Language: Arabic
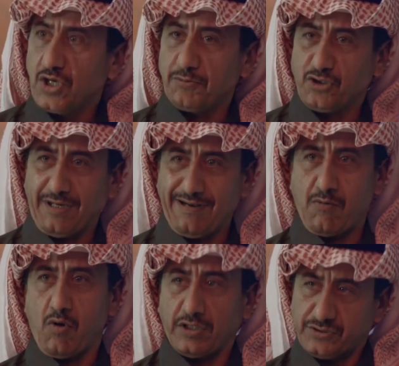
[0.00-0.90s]
يا
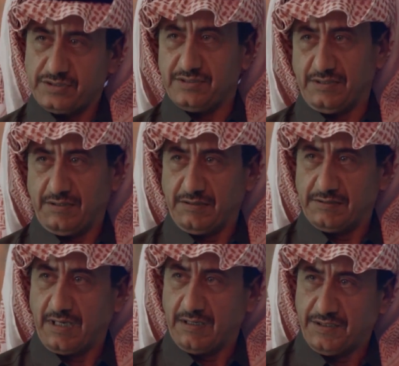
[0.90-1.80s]
فتحي الواحد
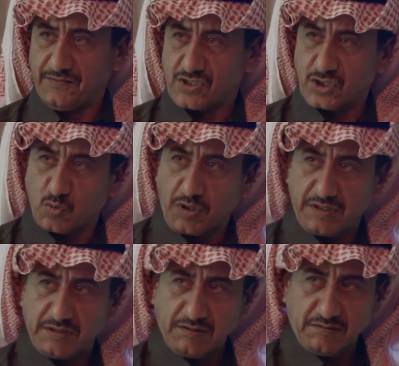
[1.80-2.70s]
يدلع نفسه
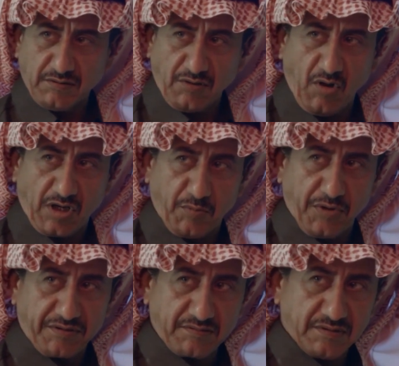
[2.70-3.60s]
شوي
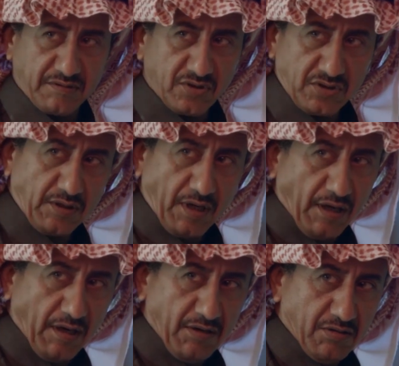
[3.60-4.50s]
اكبر يلا